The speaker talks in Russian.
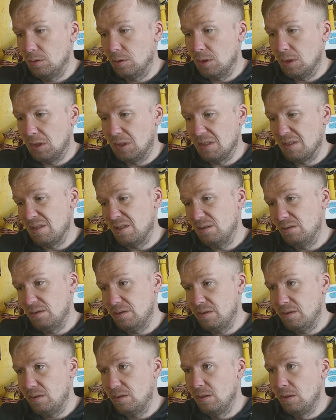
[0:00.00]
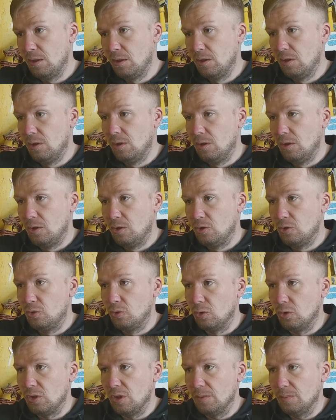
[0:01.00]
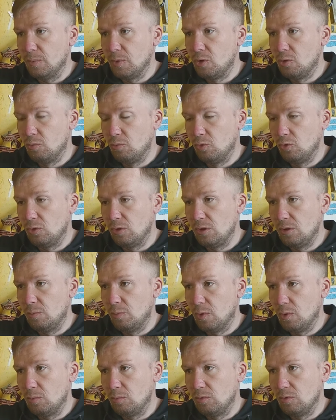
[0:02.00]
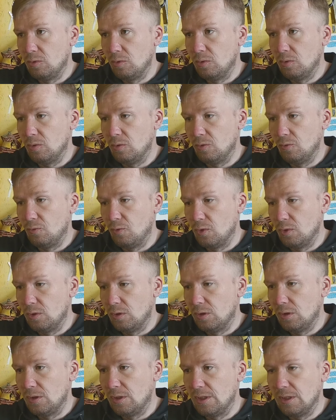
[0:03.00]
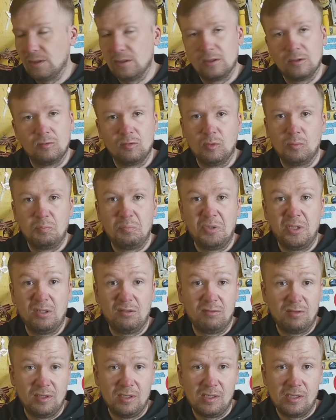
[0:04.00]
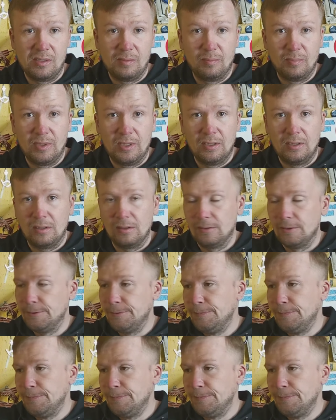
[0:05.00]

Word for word: оказалось, что я почему-то не пробовал вот этот вот первый экземпляр.